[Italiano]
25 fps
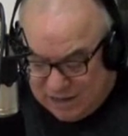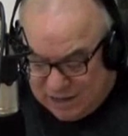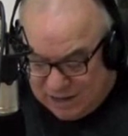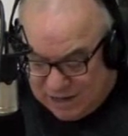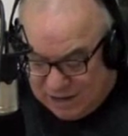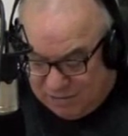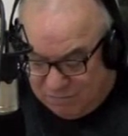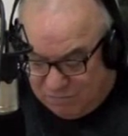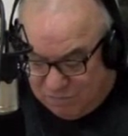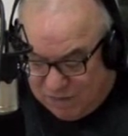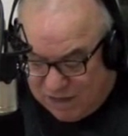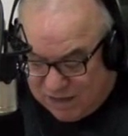
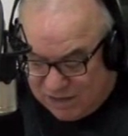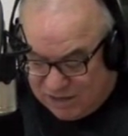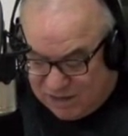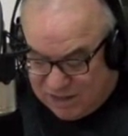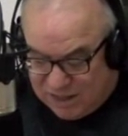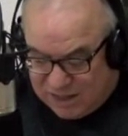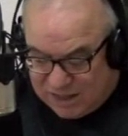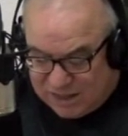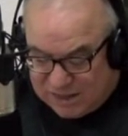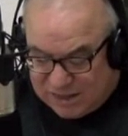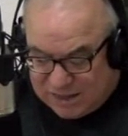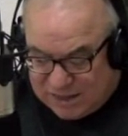a
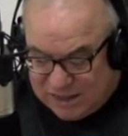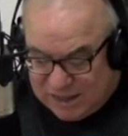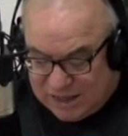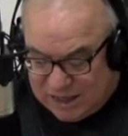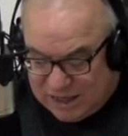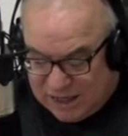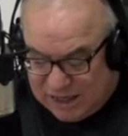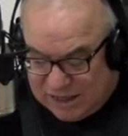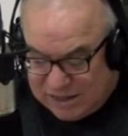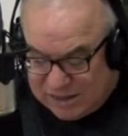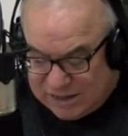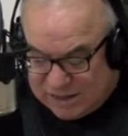
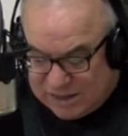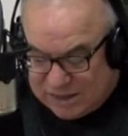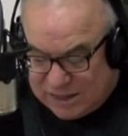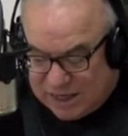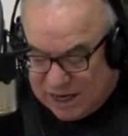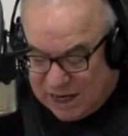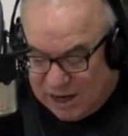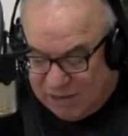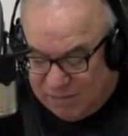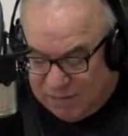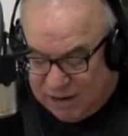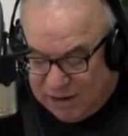mettersi
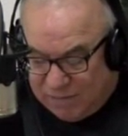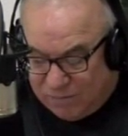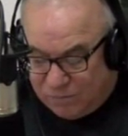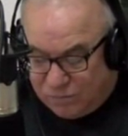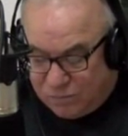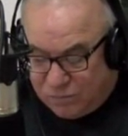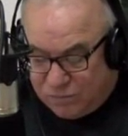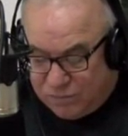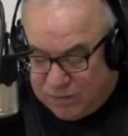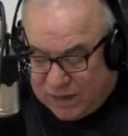insieme.